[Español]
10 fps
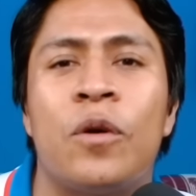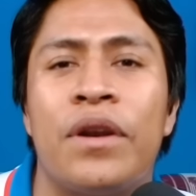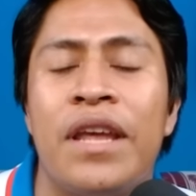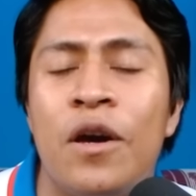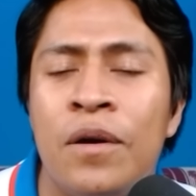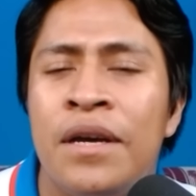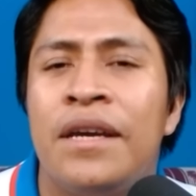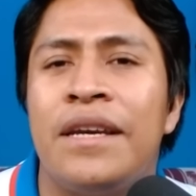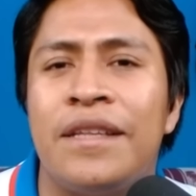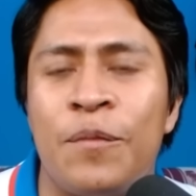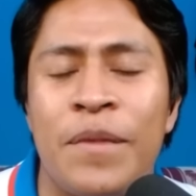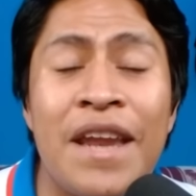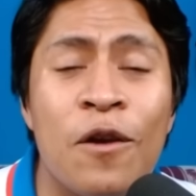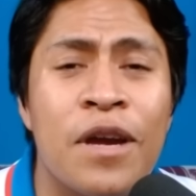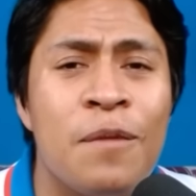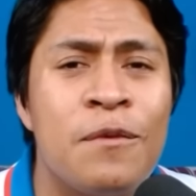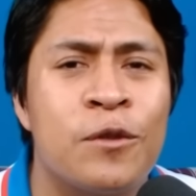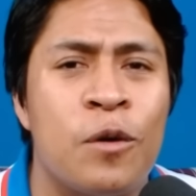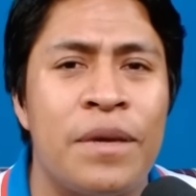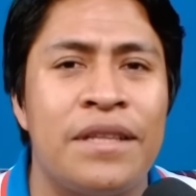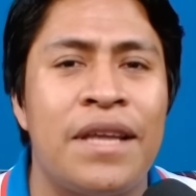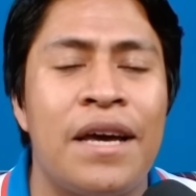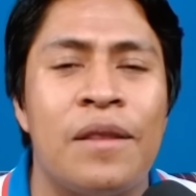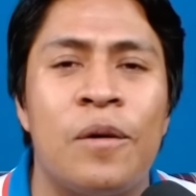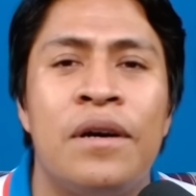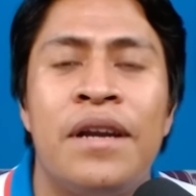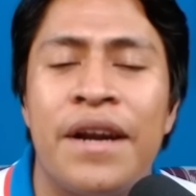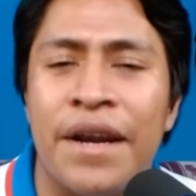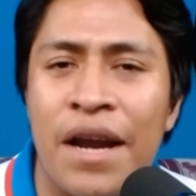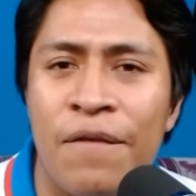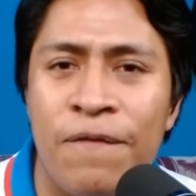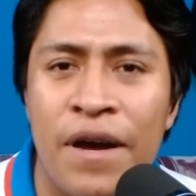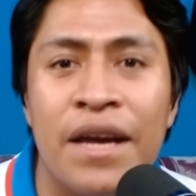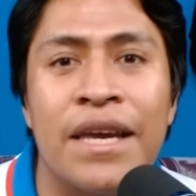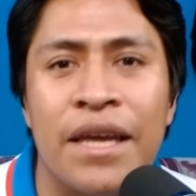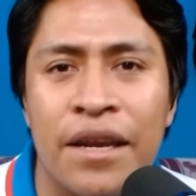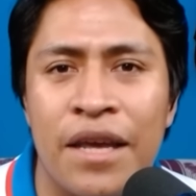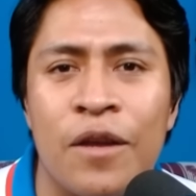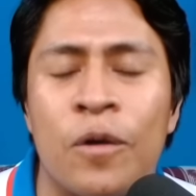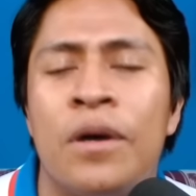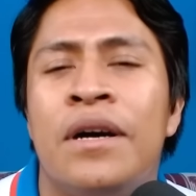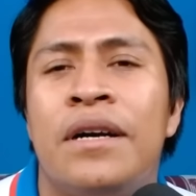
torneo. Y también algo que hemos comentado, Rafa Guerrero.